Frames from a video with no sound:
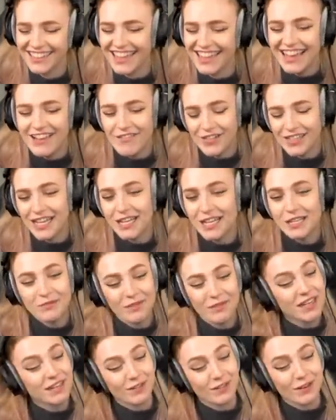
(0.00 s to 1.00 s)
bis jetzt bin
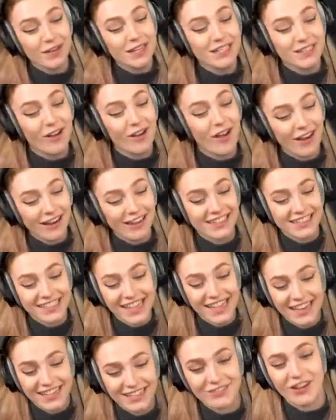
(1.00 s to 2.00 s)
ich noch nicht so ordentlich
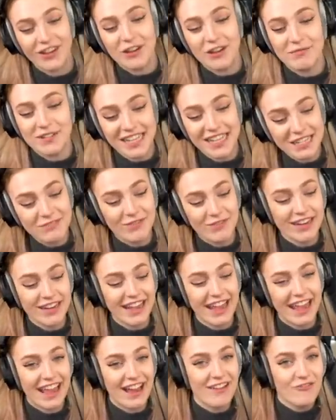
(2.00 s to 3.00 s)
satisfied. Bis jetzt bin ich
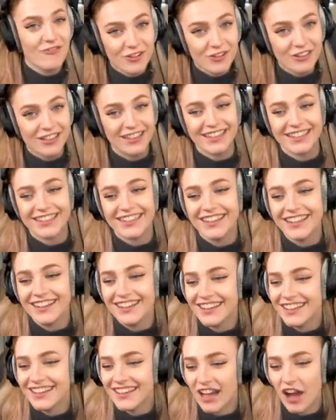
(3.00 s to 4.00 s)
eher wütend.
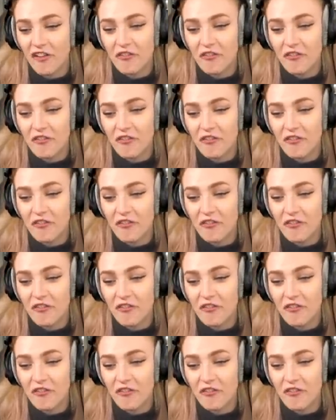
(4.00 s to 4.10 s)
Auf